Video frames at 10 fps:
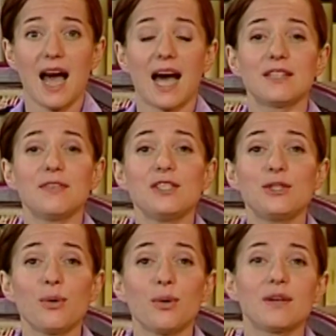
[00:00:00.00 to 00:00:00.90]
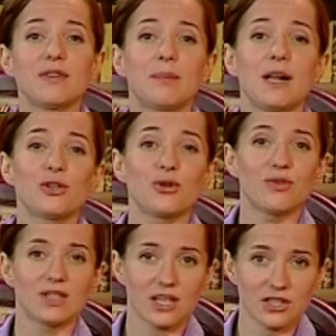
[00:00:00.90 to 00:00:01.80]
От веселого и
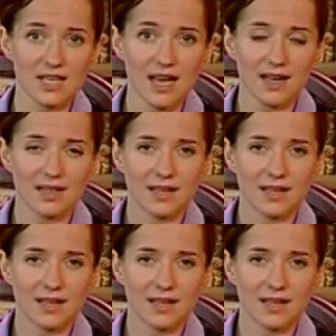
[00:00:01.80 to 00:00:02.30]
большого дождя